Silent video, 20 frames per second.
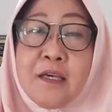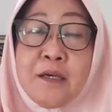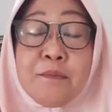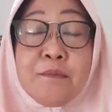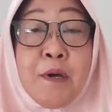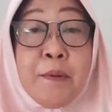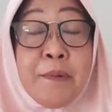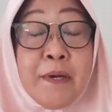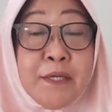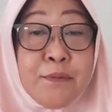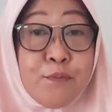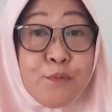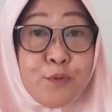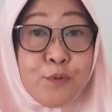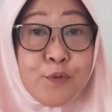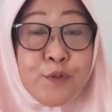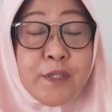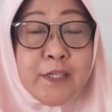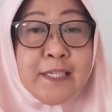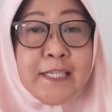Bapak
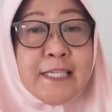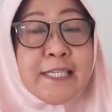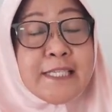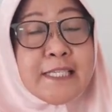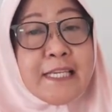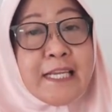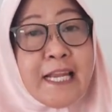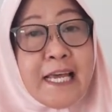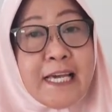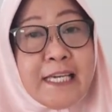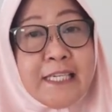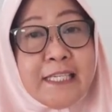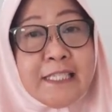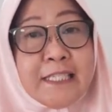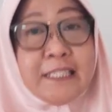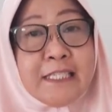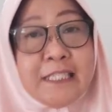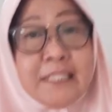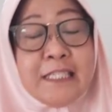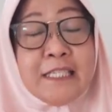Ibu, selain
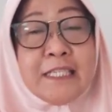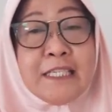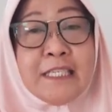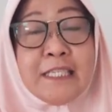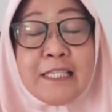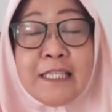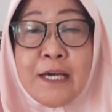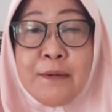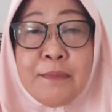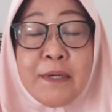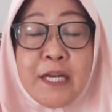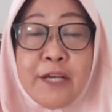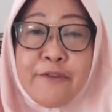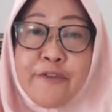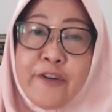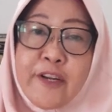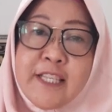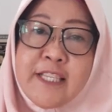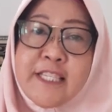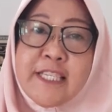kita
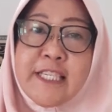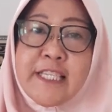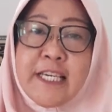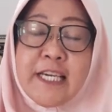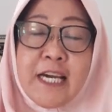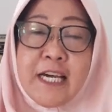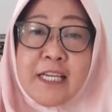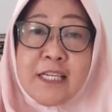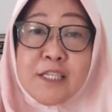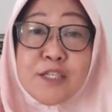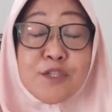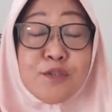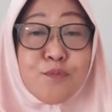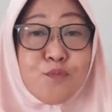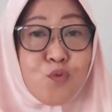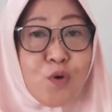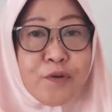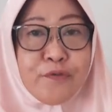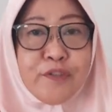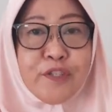mereferensikan
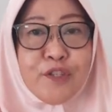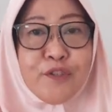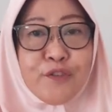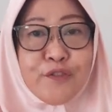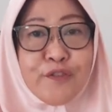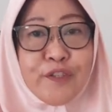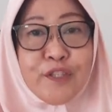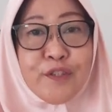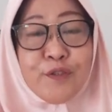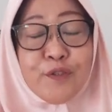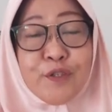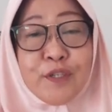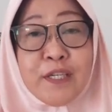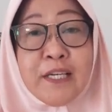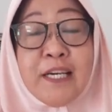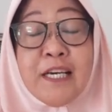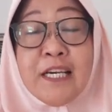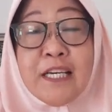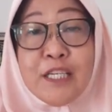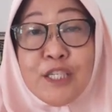semua fitur-fitur
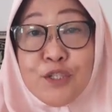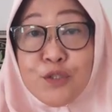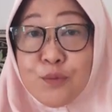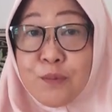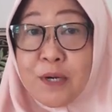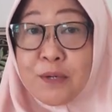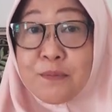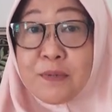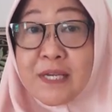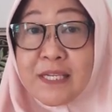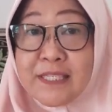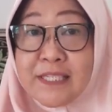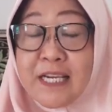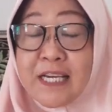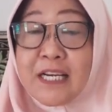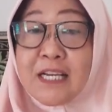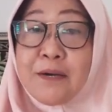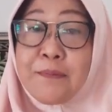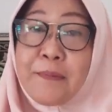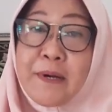di rumah
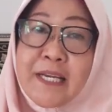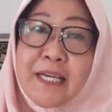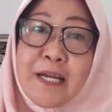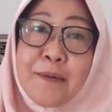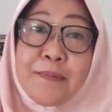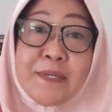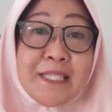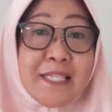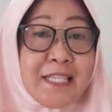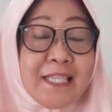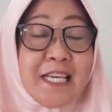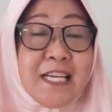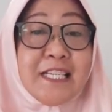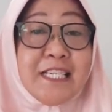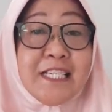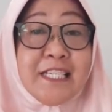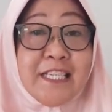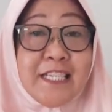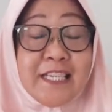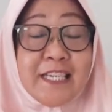belajar kepada peserta
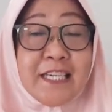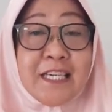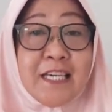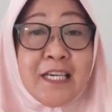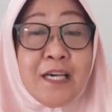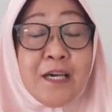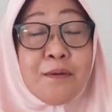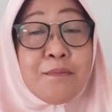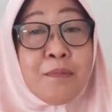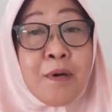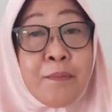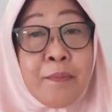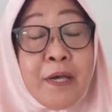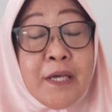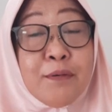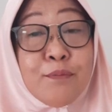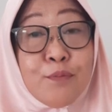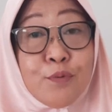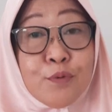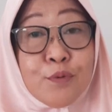didik, Bapak
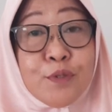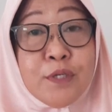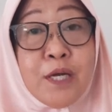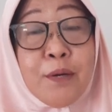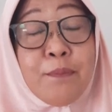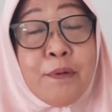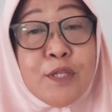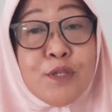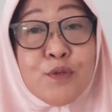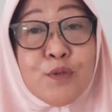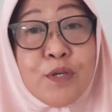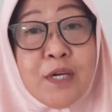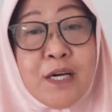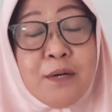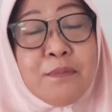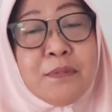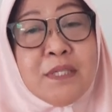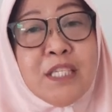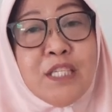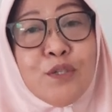Ibu dapat juga
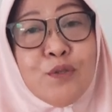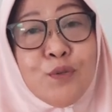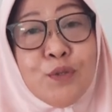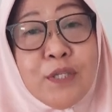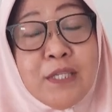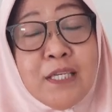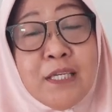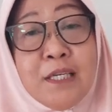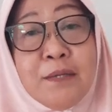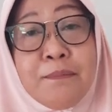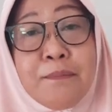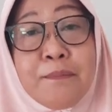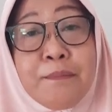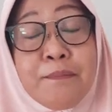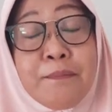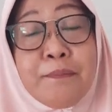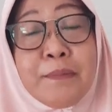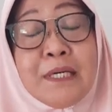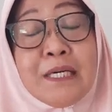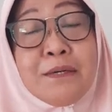mengikuti
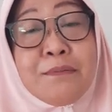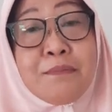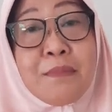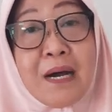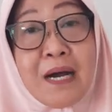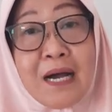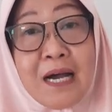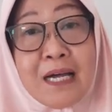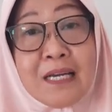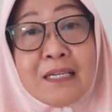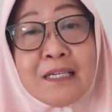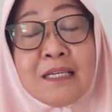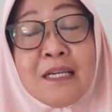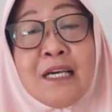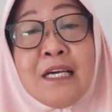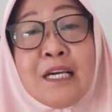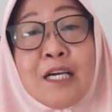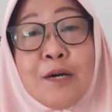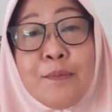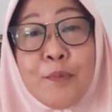pengembangan
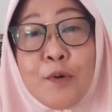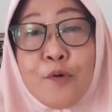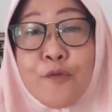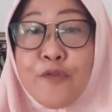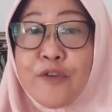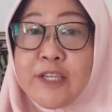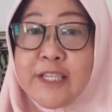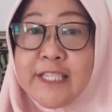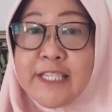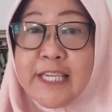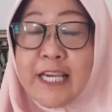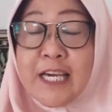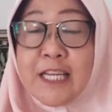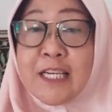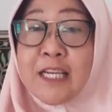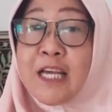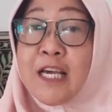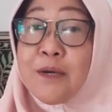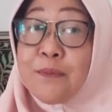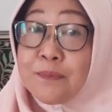
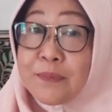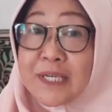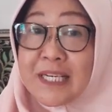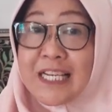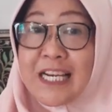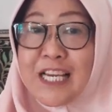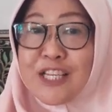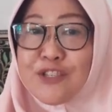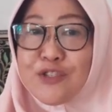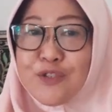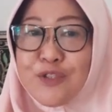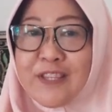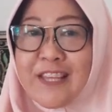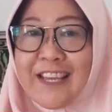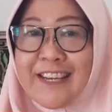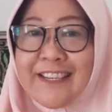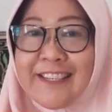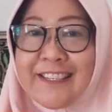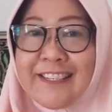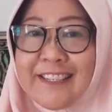keprofesian
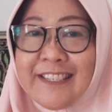berkelanjutan.